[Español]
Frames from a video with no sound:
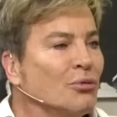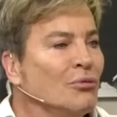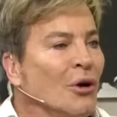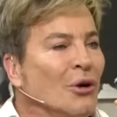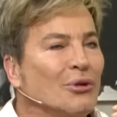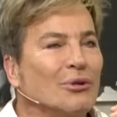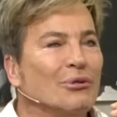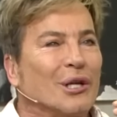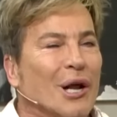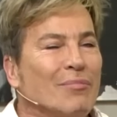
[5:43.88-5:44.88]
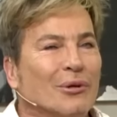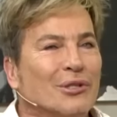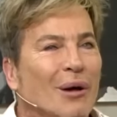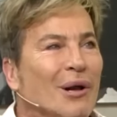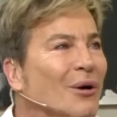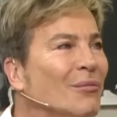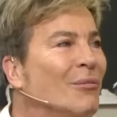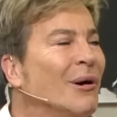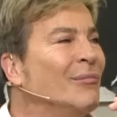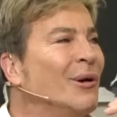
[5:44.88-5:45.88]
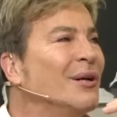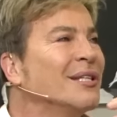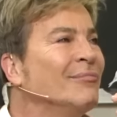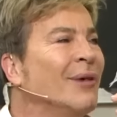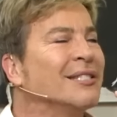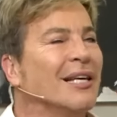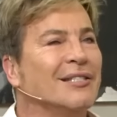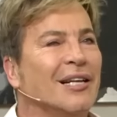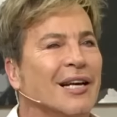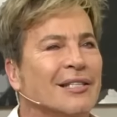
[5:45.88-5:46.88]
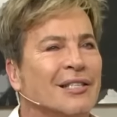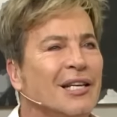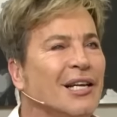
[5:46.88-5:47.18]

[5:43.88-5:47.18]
un, sos un irresponsable. ¿Cómo me vas, vas a decir que sí,